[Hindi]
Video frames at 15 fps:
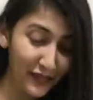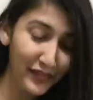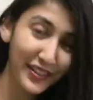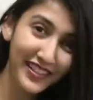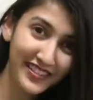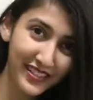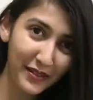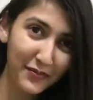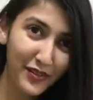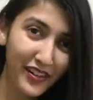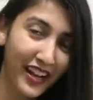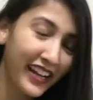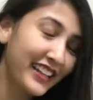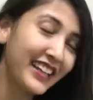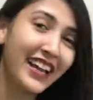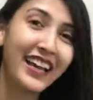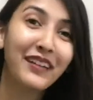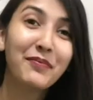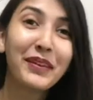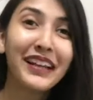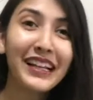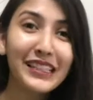i first time try किया
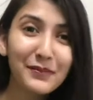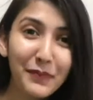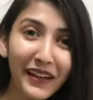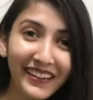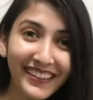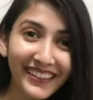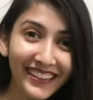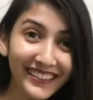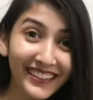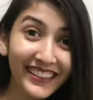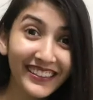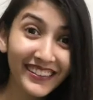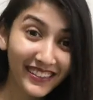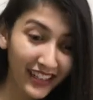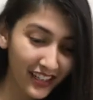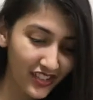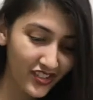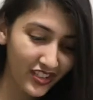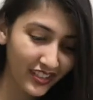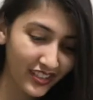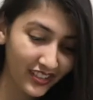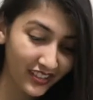and मैंने expect नहीं किया था ये इतना
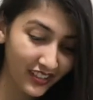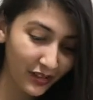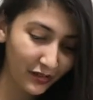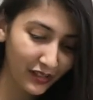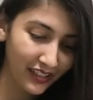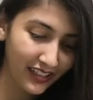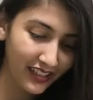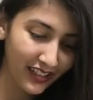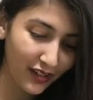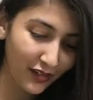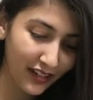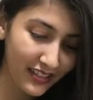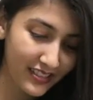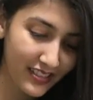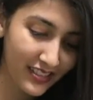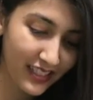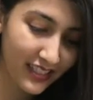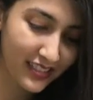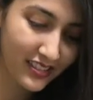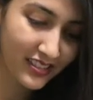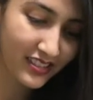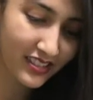अच्छा turn out करेगा now let's
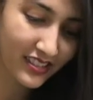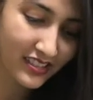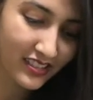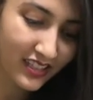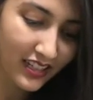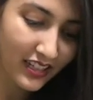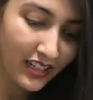taste this